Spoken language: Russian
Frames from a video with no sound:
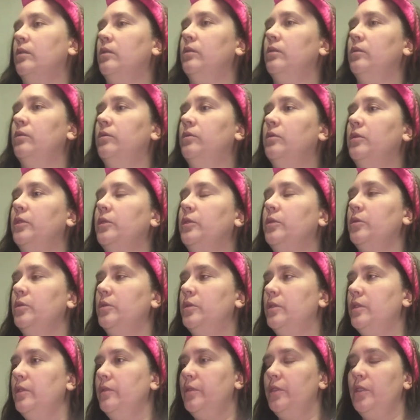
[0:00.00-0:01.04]
Вот, то
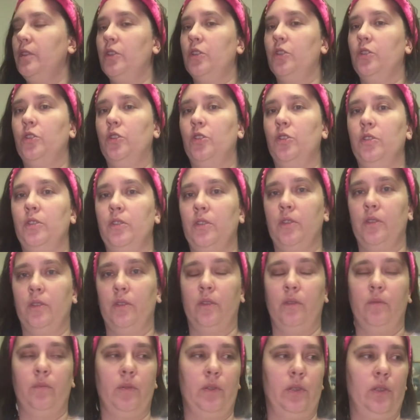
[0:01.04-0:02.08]
есть не вся же жизнь
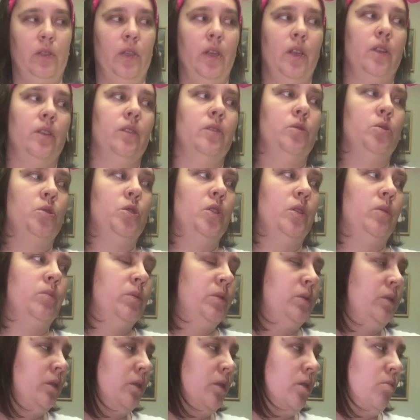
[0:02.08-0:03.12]
постоянно должна
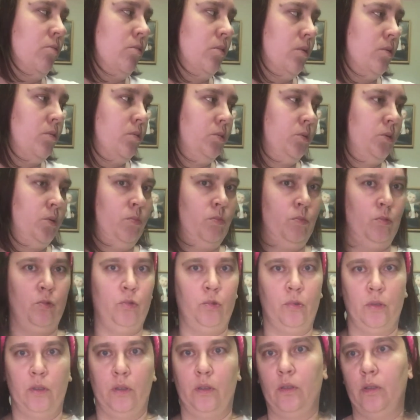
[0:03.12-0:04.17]
быть а, какой-то
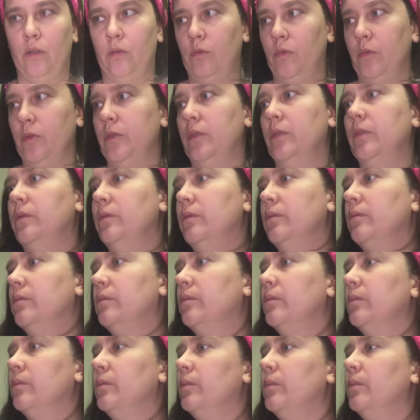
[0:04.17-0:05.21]
бурный такой,
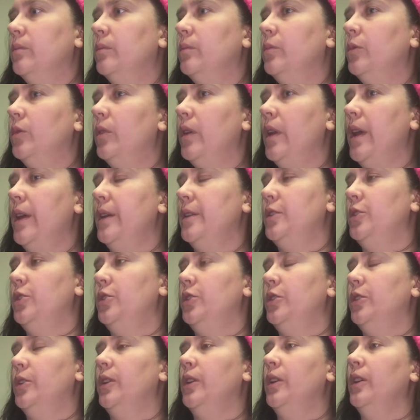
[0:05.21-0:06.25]

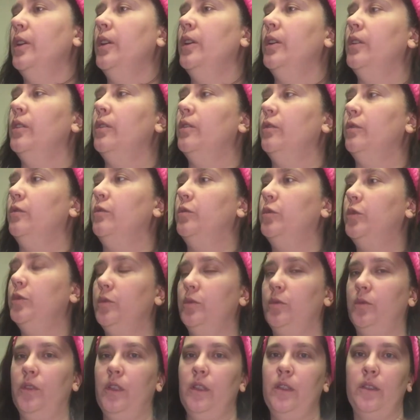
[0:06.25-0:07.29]
бурлящий.
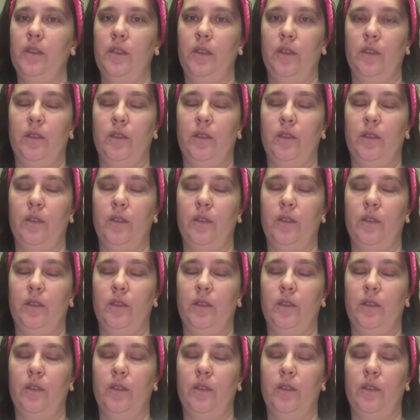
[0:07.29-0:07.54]
Вот. У нас